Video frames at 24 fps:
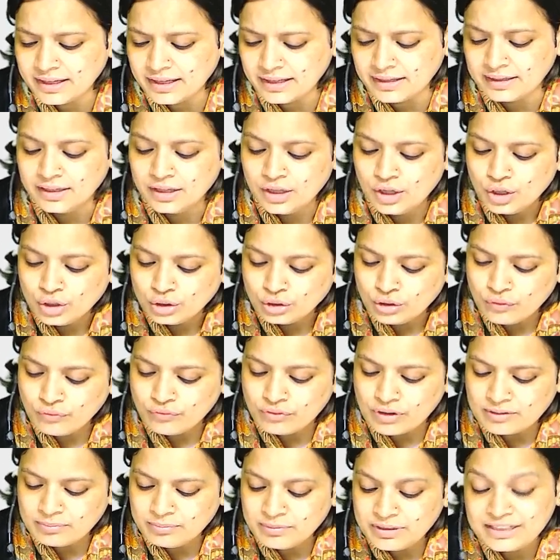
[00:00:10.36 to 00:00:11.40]
ना तो
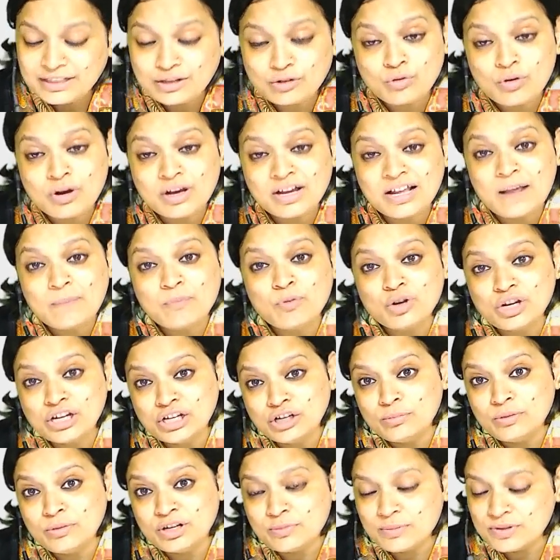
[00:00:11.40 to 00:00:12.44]
वन मीटर को अगर आपको
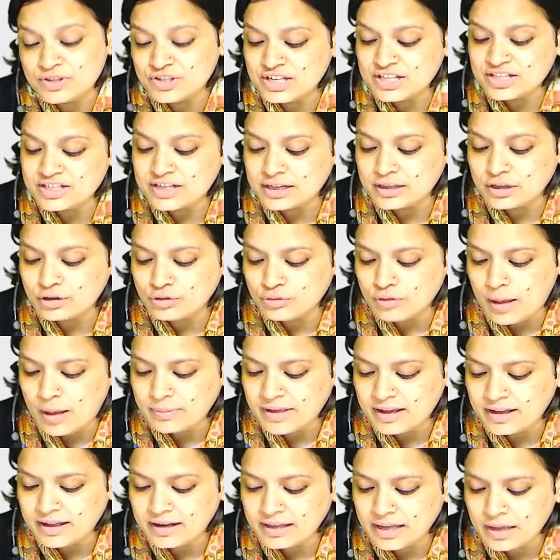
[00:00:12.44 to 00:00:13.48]
किलोमीटर में चेंज करना तो आप
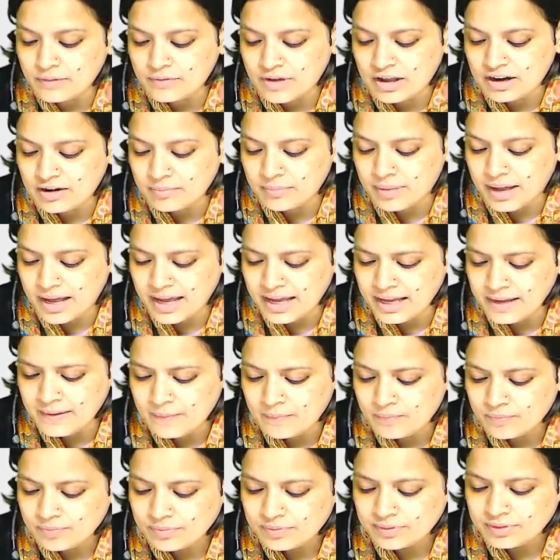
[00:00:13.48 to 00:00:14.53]
क्या करेंगे वन बाय
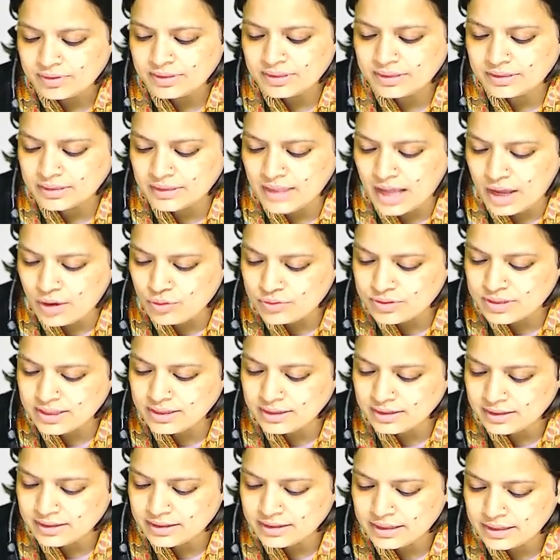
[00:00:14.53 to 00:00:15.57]

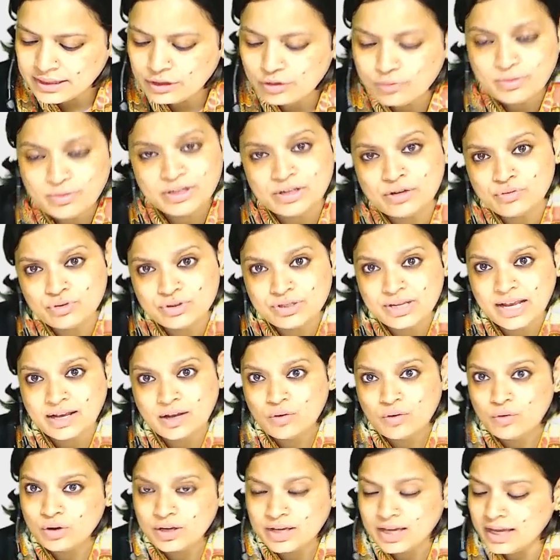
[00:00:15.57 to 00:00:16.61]
थाउजेंड किलोमीटर हो जाएगा
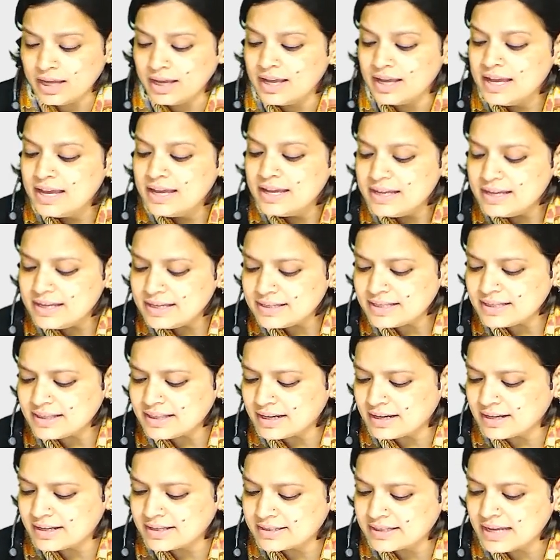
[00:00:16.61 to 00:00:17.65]
ओके इसी
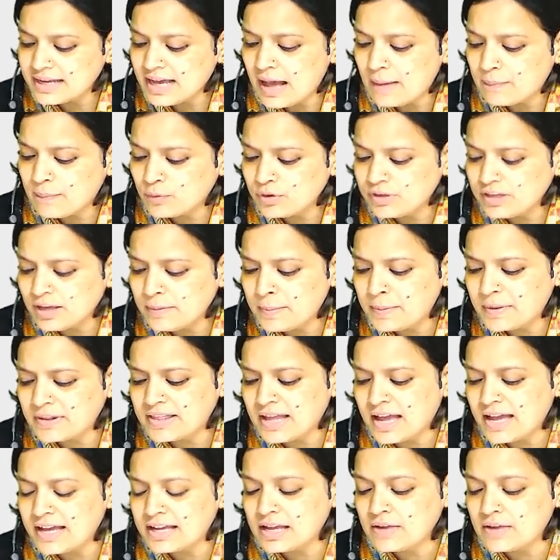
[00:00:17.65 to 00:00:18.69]
तरह से आपको ये भी
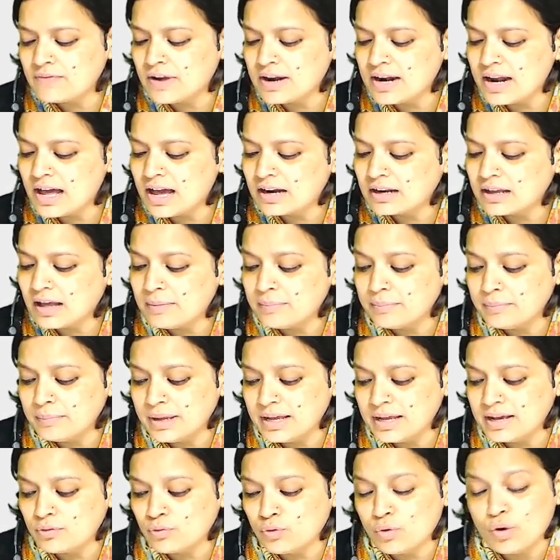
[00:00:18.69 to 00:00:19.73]
पता है कि वन आर का
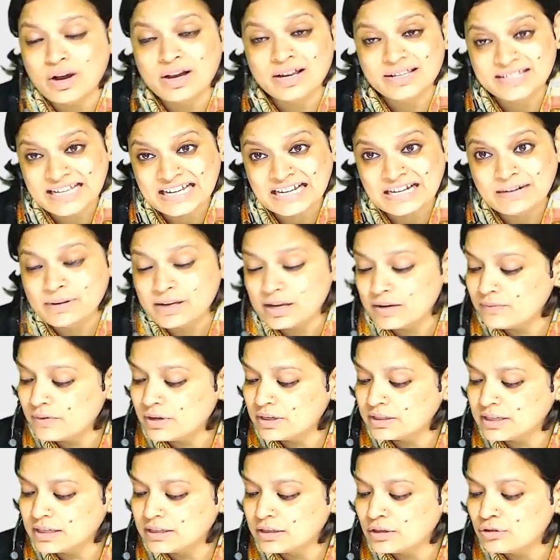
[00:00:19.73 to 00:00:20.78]
में को अगर सेकंड में
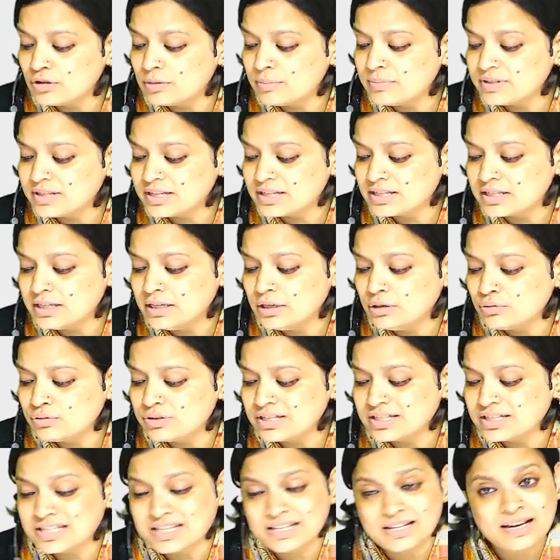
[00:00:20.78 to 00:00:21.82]
कन्वर्ट करना तो हमें सिक्सटी इंटू
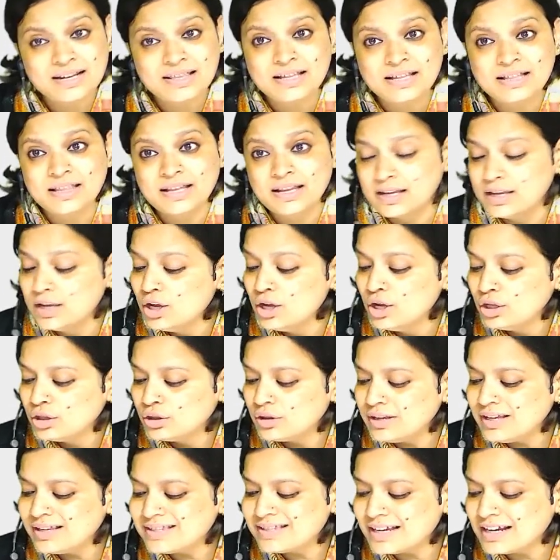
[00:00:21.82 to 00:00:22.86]
सिक्सटी कर देते हैं
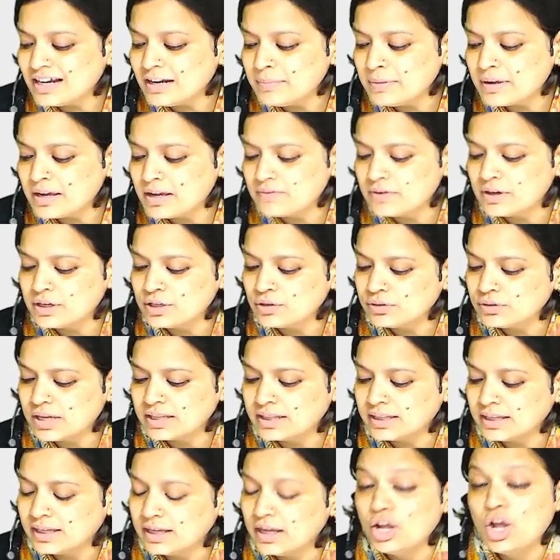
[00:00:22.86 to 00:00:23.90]
तो ये सेकंड में कन्वर्ट हो
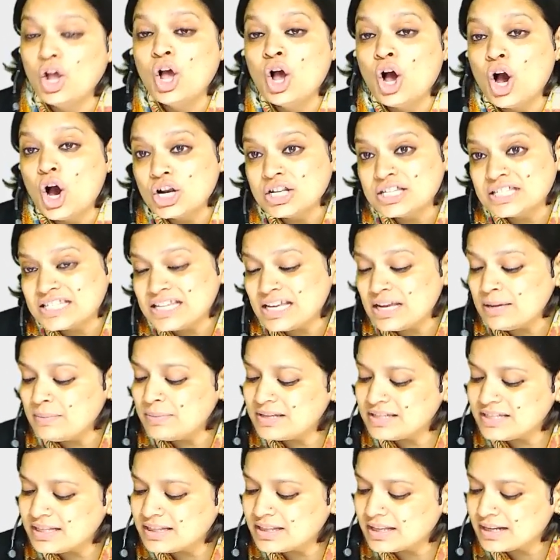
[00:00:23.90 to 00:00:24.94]
जाता है और सेम
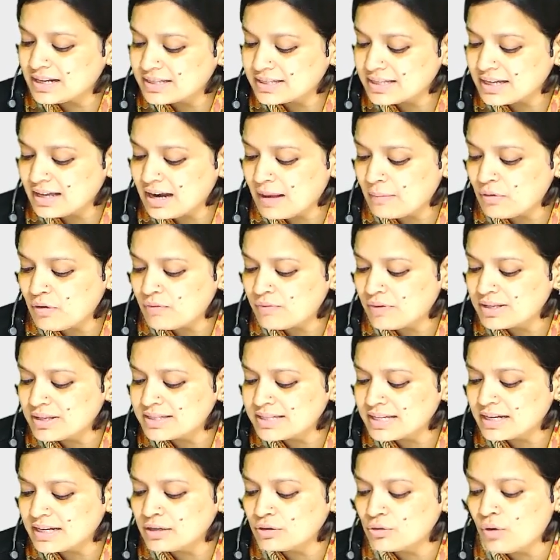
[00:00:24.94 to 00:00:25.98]
इसी तरह से अगर आपको वन
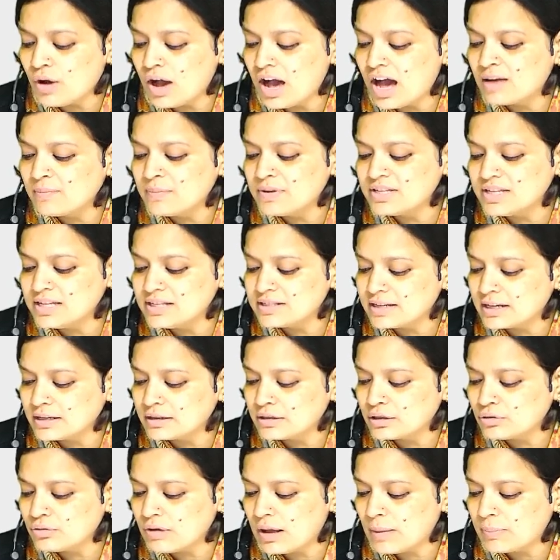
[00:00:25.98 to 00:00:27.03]
सेकंड को आर में चेंज
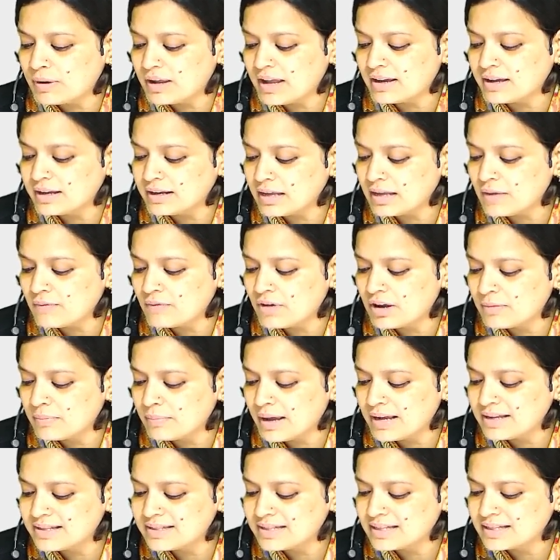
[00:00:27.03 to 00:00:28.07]
करना तो आप क्या करेंगे वन
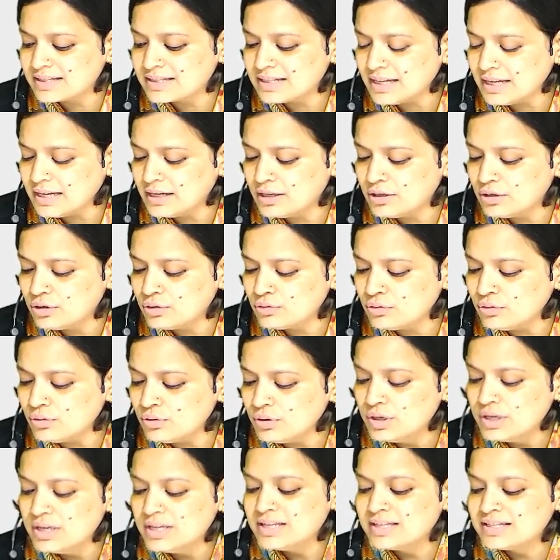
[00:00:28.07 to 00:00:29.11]
बाय सिक्सटी इंटू
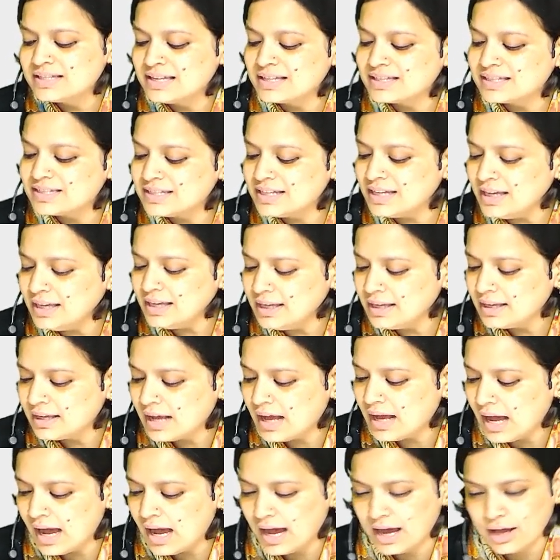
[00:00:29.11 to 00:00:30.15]
सिक्सटी
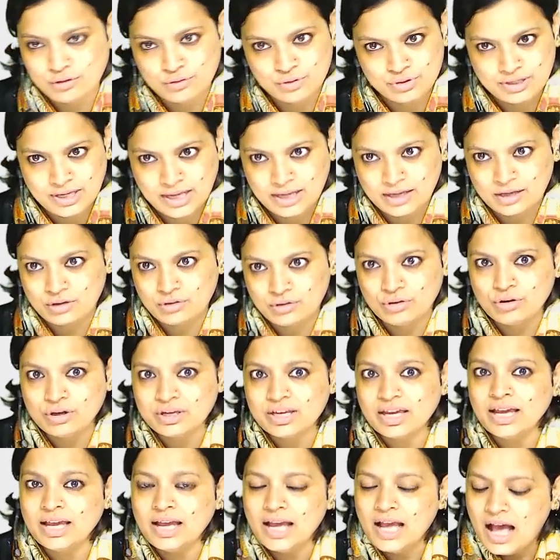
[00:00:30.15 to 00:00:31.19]
आर हो जाएगा
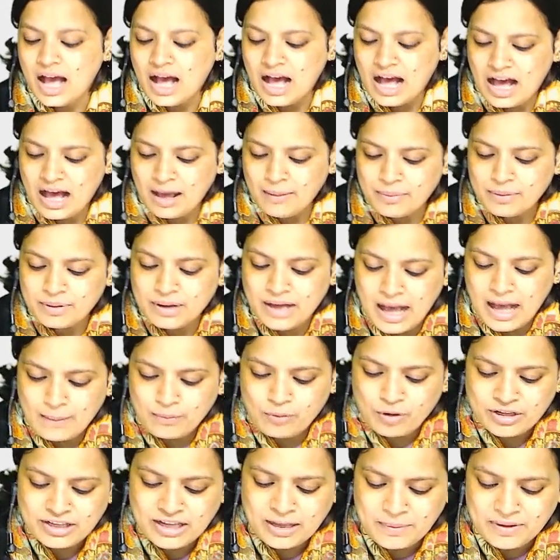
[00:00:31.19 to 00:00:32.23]
ओके अब
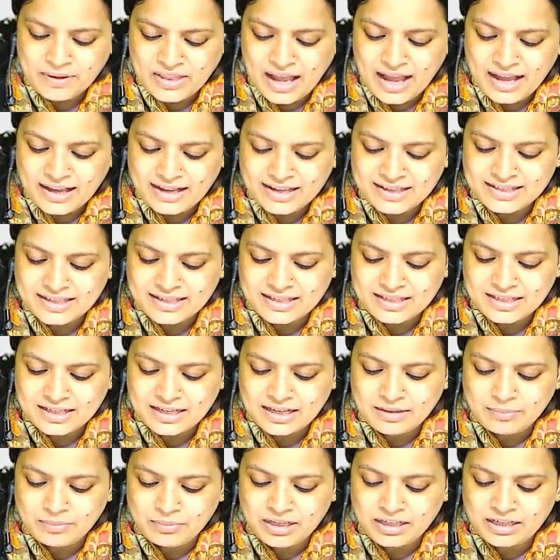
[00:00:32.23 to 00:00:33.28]
आपको ये पता है कि
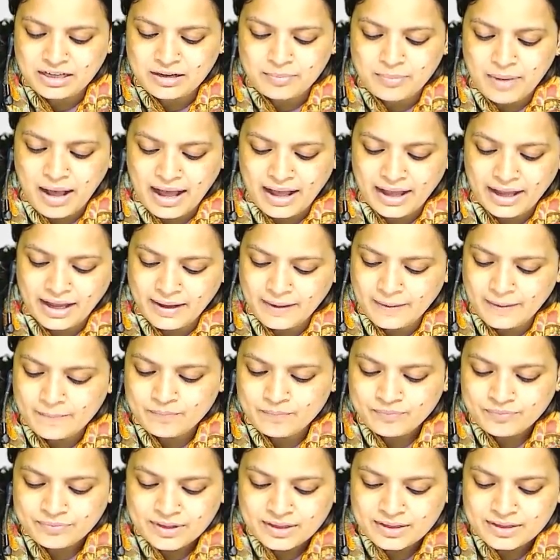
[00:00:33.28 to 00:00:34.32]
16 मीटर बाय
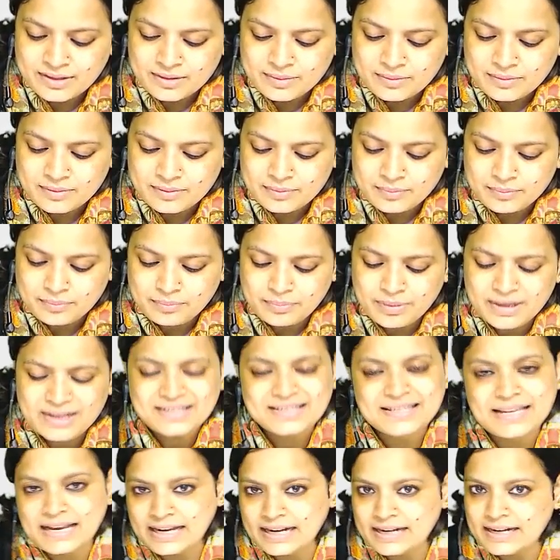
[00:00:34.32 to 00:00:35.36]
पर
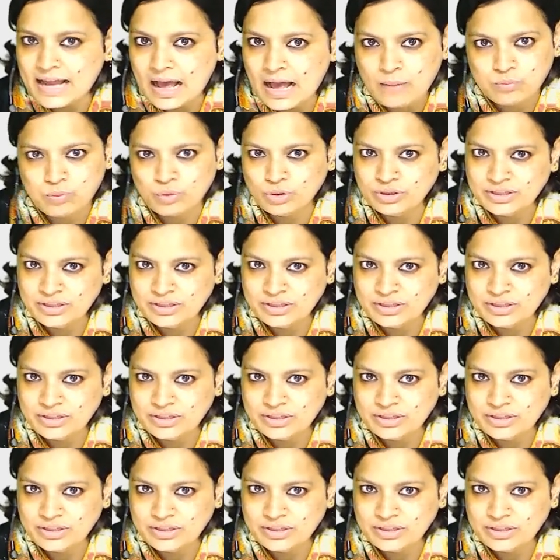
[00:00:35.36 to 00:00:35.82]
सेकंड आपको ये